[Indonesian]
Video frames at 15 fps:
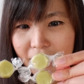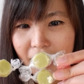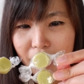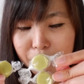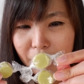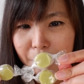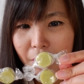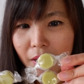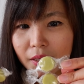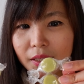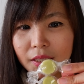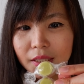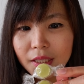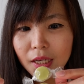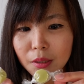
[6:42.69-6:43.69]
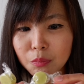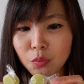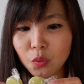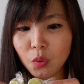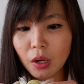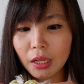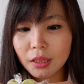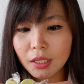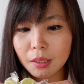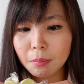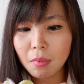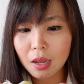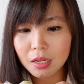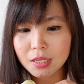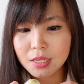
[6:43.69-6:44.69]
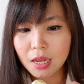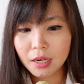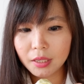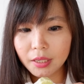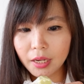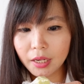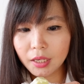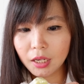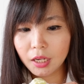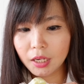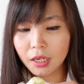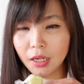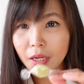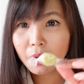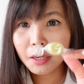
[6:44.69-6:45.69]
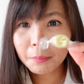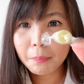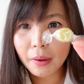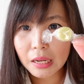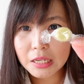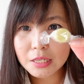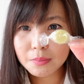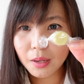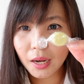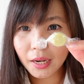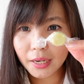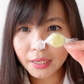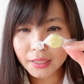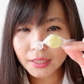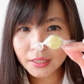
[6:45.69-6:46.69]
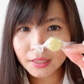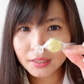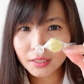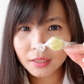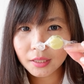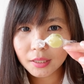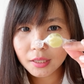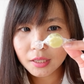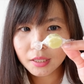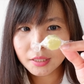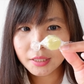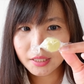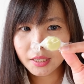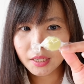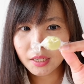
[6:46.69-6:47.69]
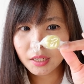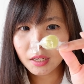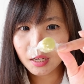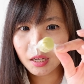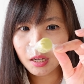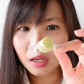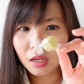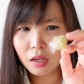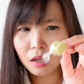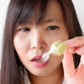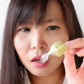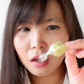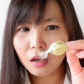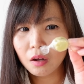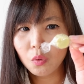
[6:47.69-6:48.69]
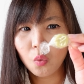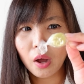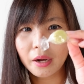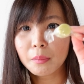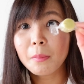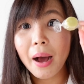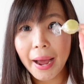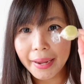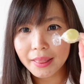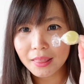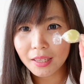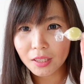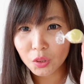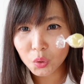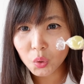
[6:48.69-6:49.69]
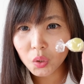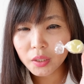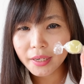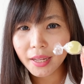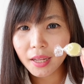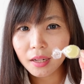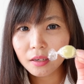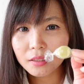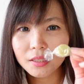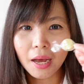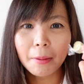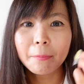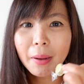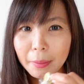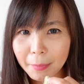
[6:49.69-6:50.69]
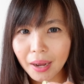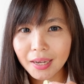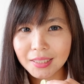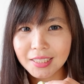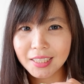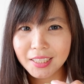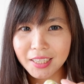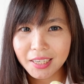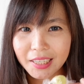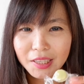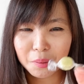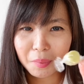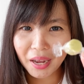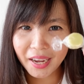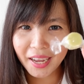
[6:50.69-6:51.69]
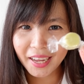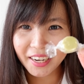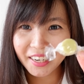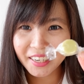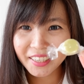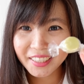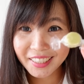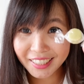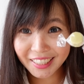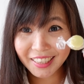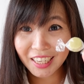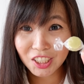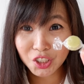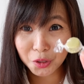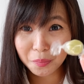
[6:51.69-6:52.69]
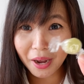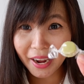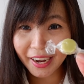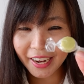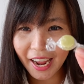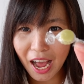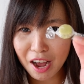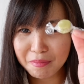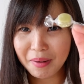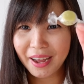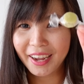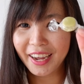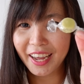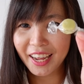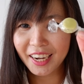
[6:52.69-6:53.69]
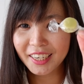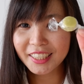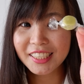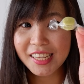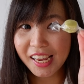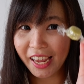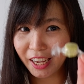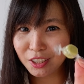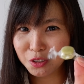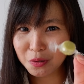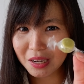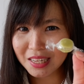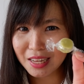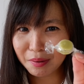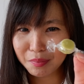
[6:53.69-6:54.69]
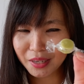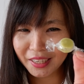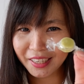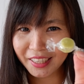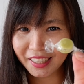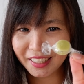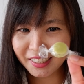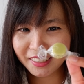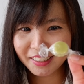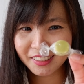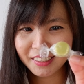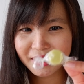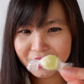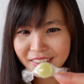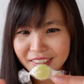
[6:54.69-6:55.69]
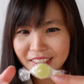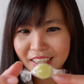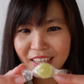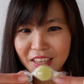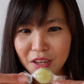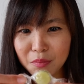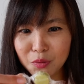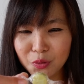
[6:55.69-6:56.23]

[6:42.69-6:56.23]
Dan memang dia buat kemasannya ini pas banget jadi uh, one bite gitu dan gampang banget jadinya kita makan. Kita coba ya makan si keju wasabi ini. Kita